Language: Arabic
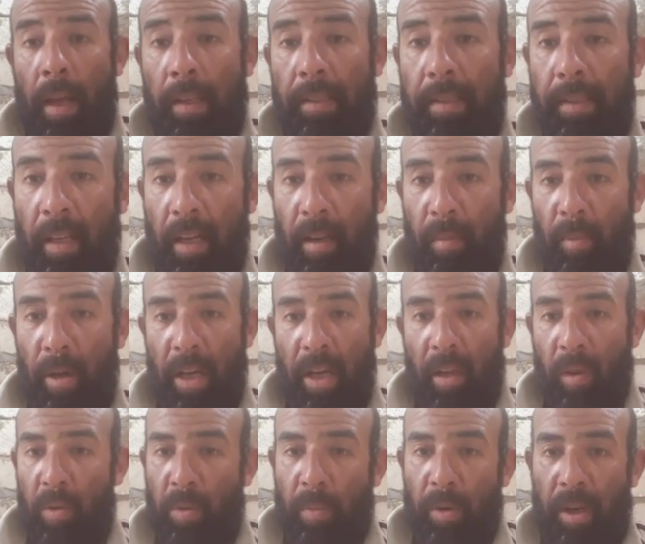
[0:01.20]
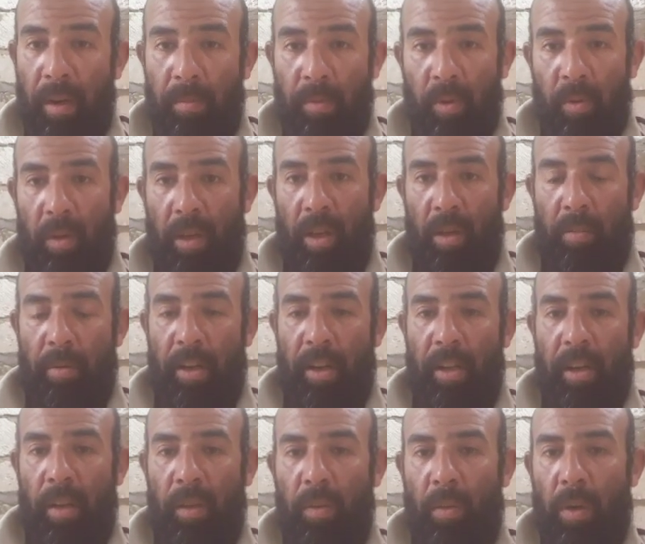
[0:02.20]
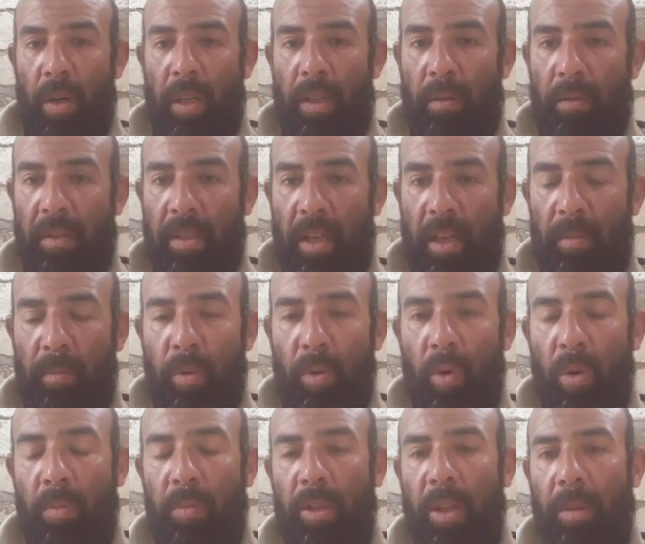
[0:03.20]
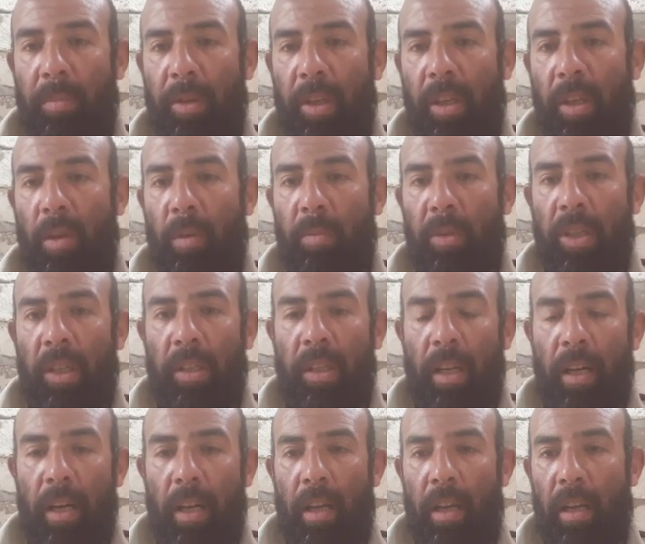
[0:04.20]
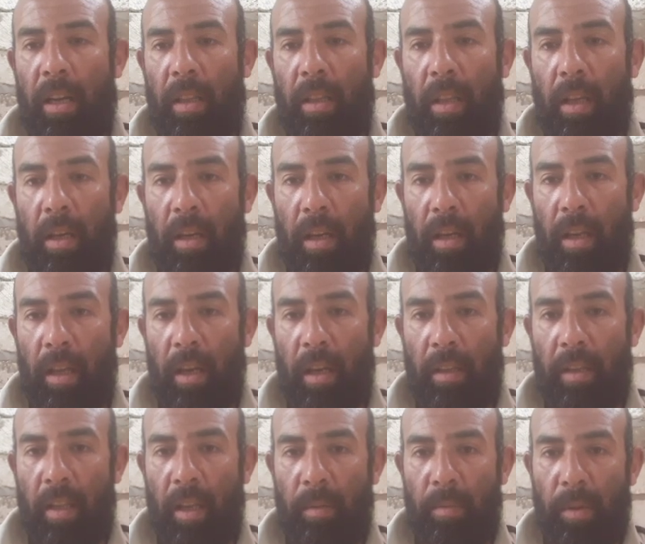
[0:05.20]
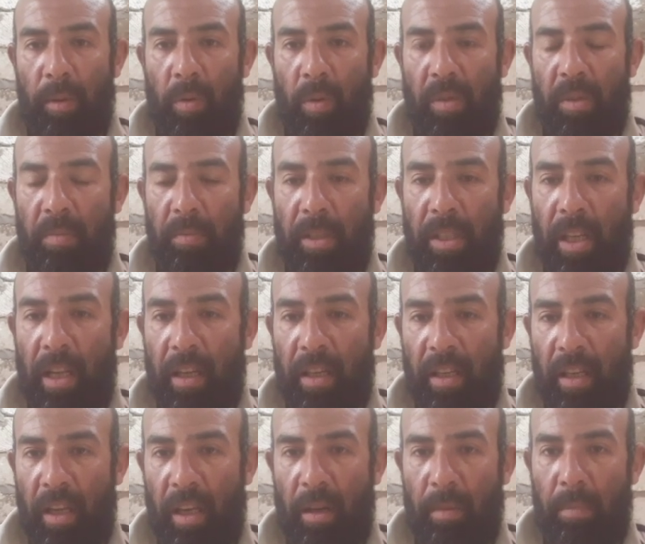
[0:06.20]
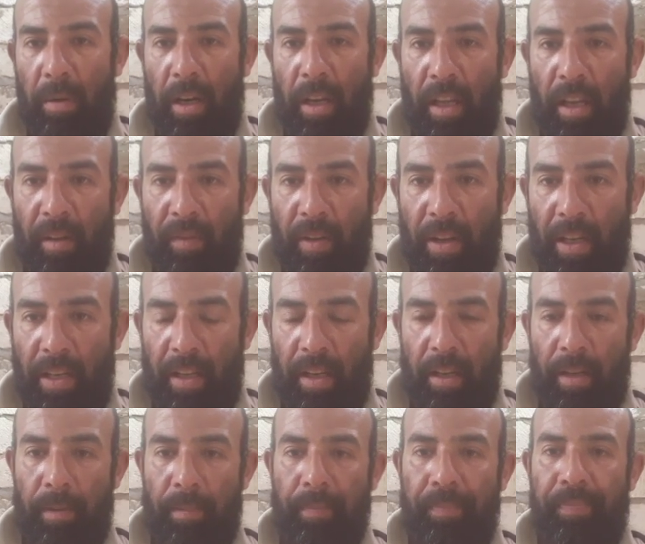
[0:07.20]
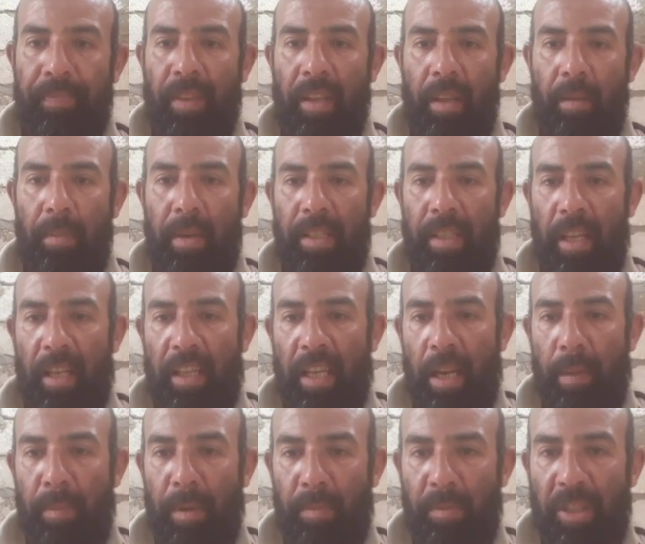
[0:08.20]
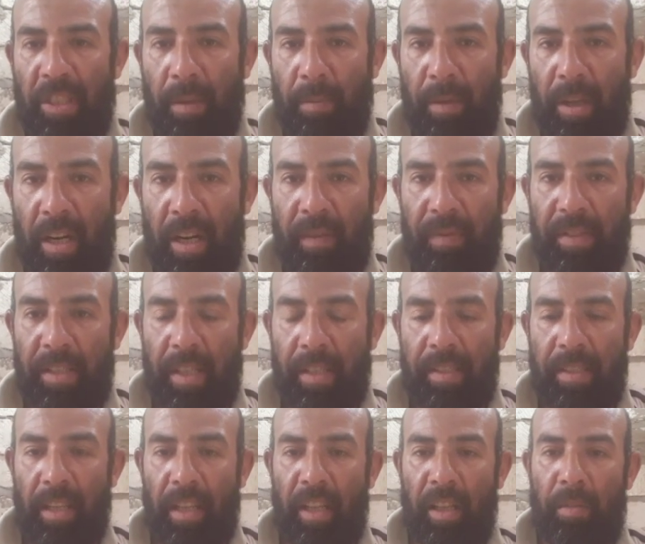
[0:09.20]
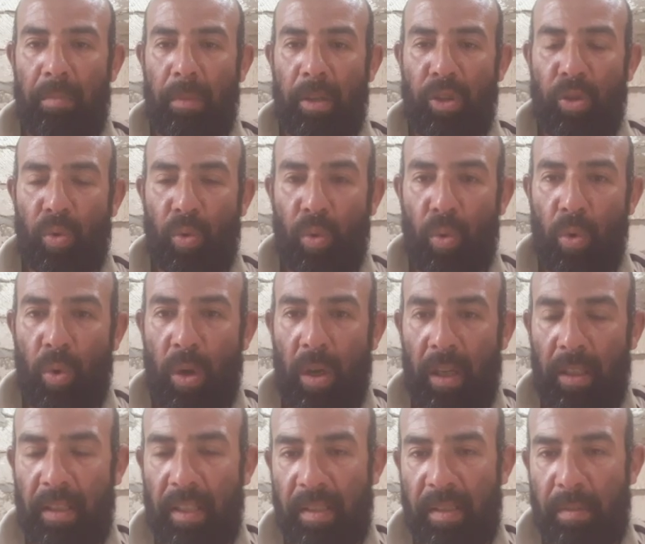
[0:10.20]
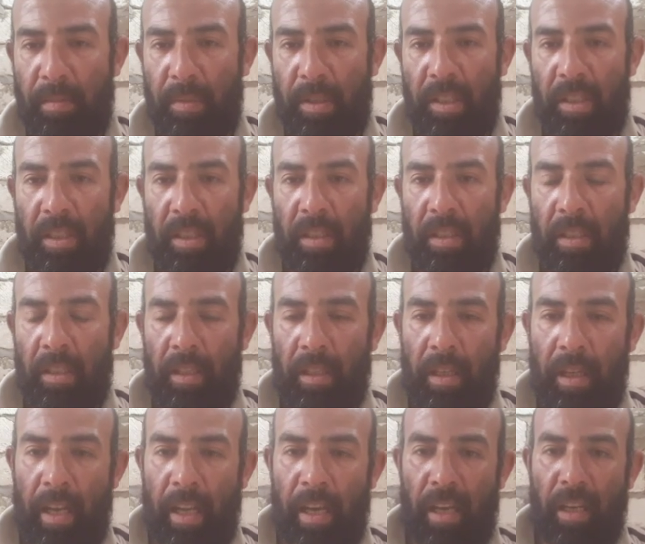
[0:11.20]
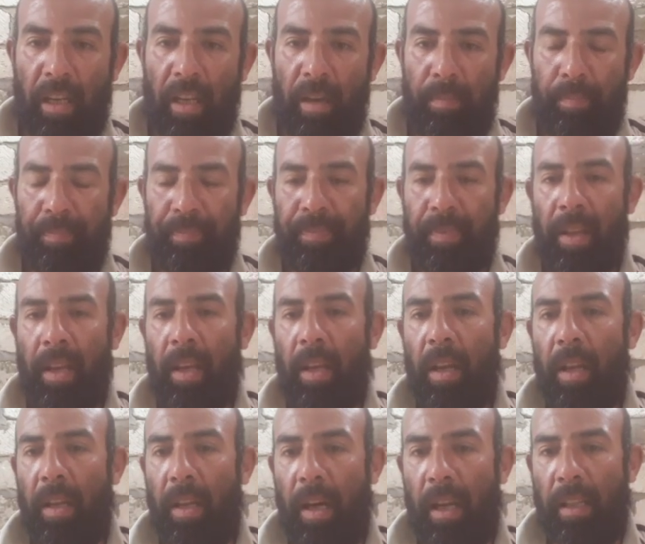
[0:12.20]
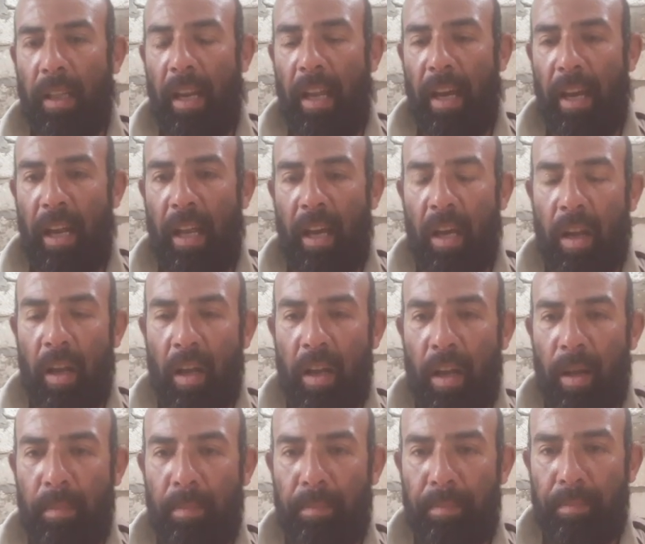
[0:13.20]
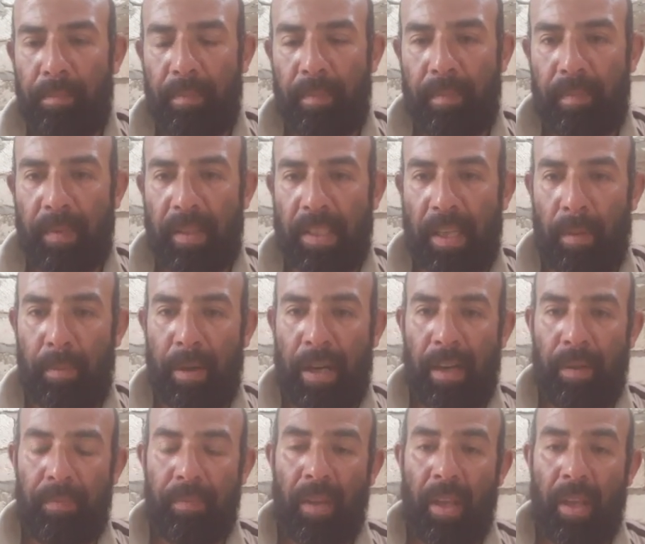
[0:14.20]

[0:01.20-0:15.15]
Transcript: السلام عليكم ورحمة الله وبركاته وأهلا وسهلا بكل متابعينا ومشاهدينا على قناتنا قناة تربية وتسمين الأغنام من الألف إلى الياء ما زال كلامنا مستمر في سلسلة مشروع تسمين الأغنام النهاردة الحلقة رقم سبعة